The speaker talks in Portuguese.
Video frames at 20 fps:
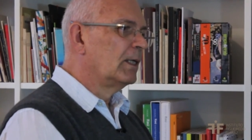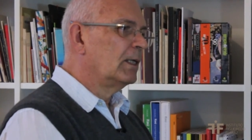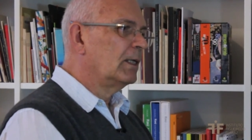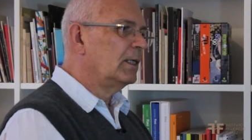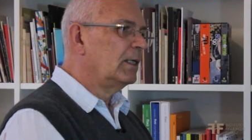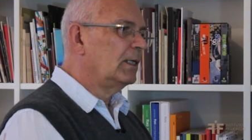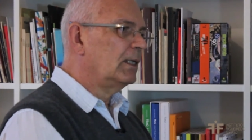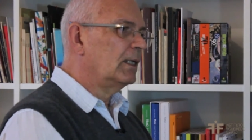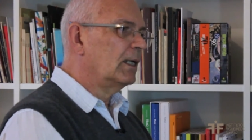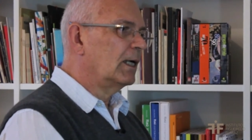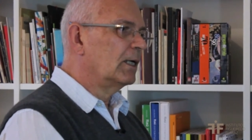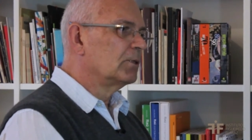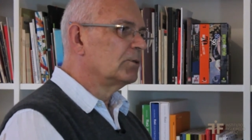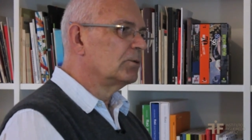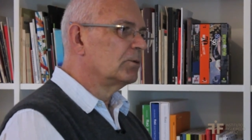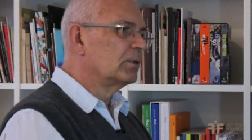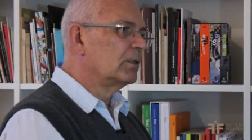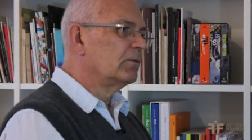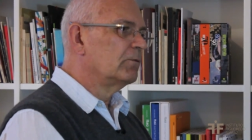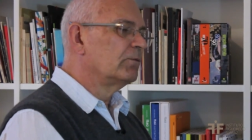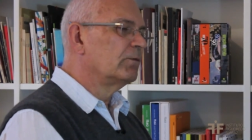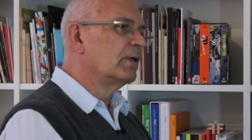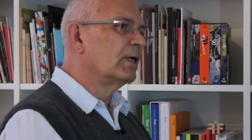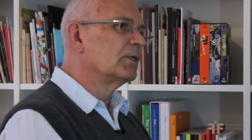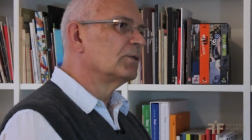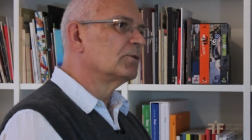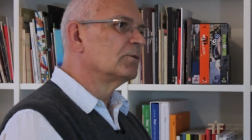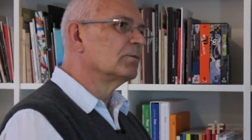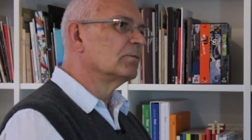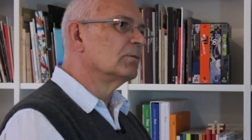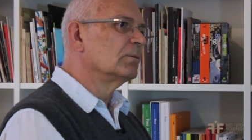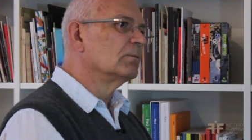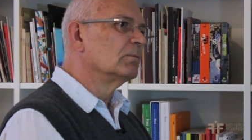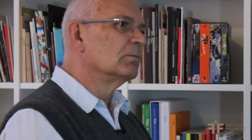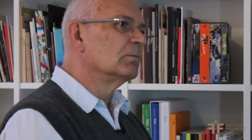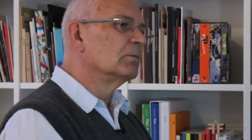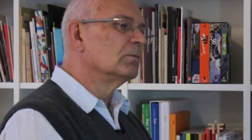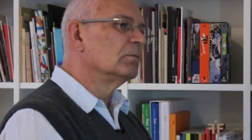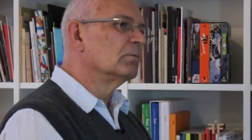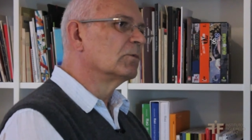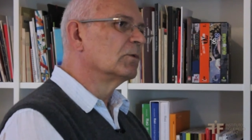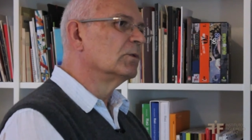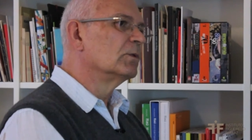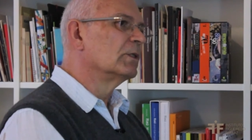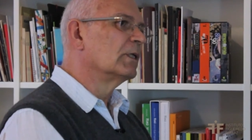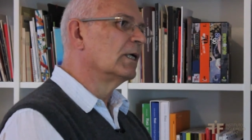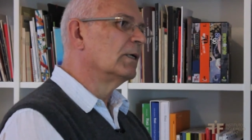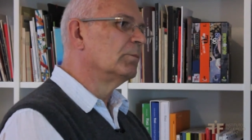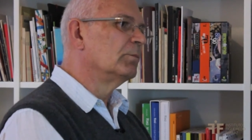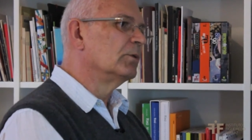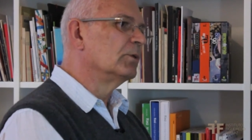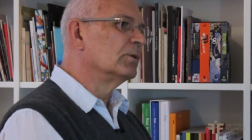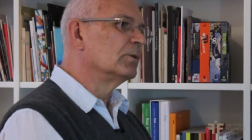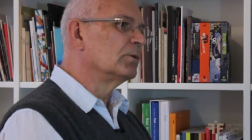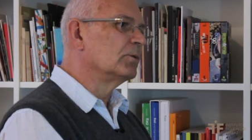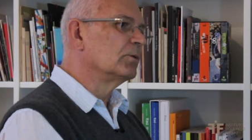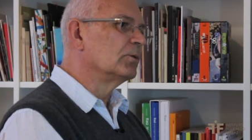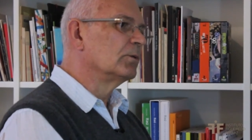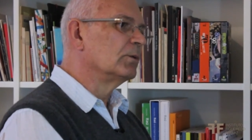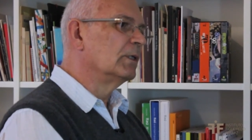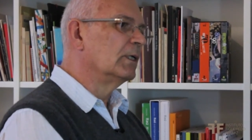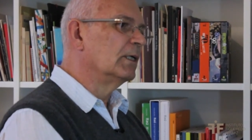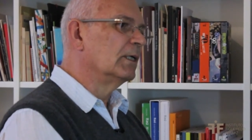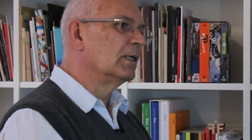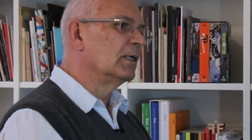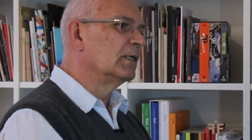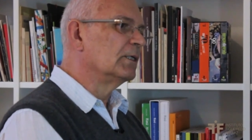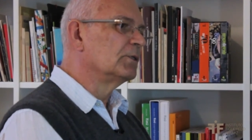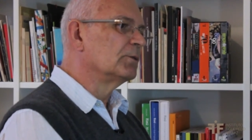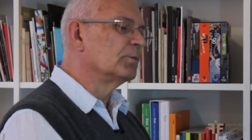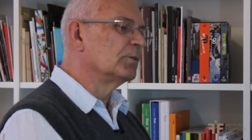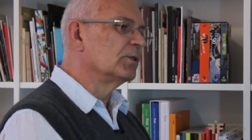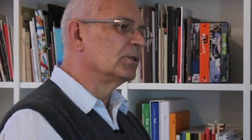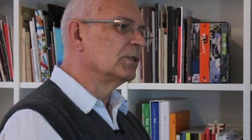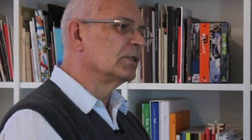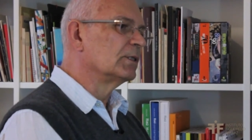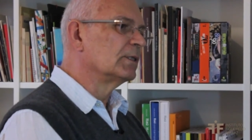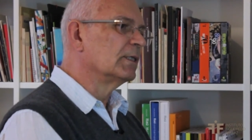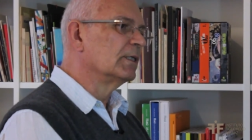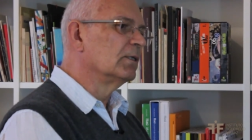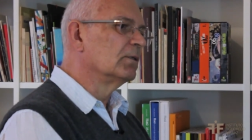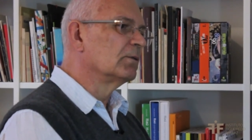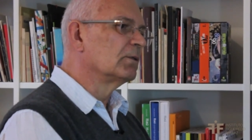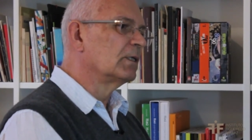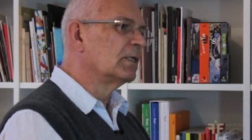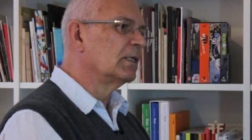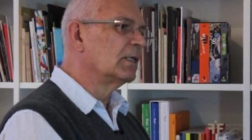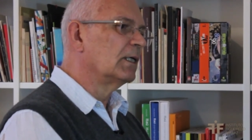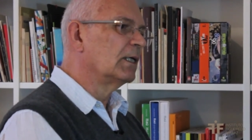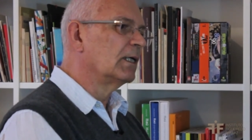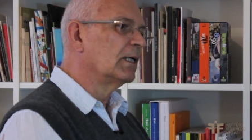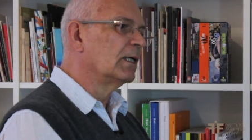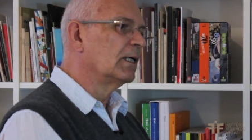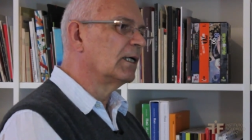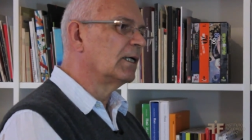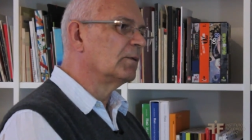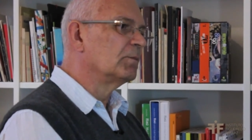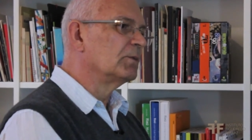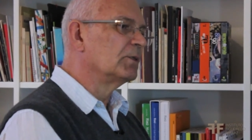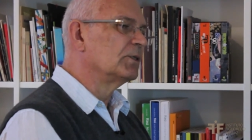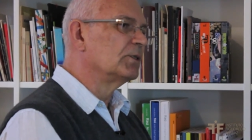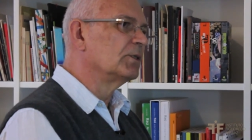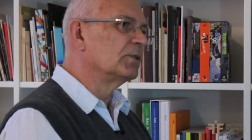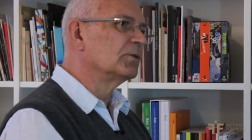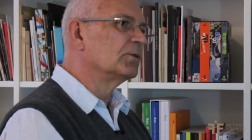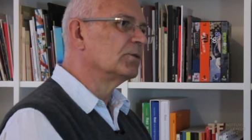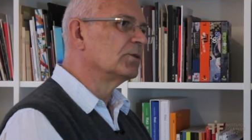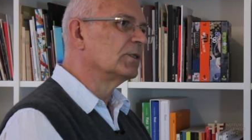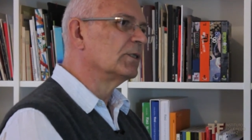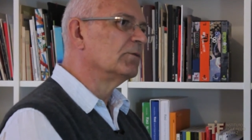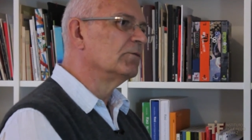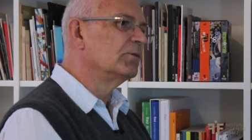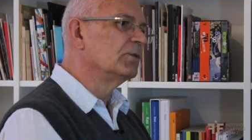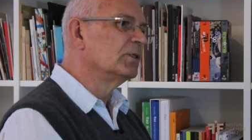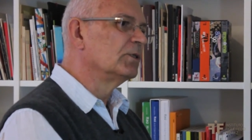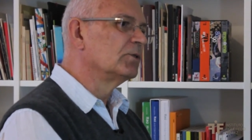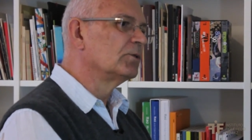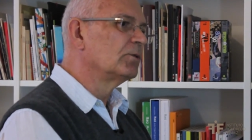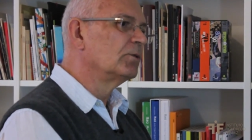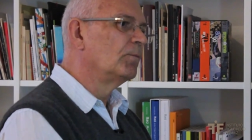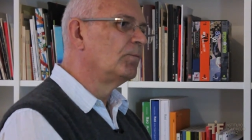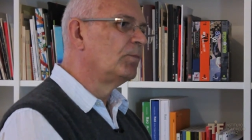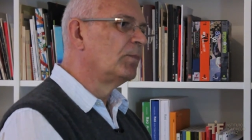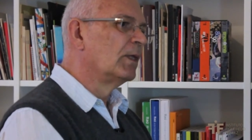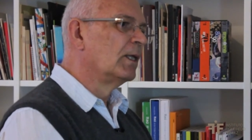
e acho que faço um, um contraponto na exposição, que é preciso ser visto,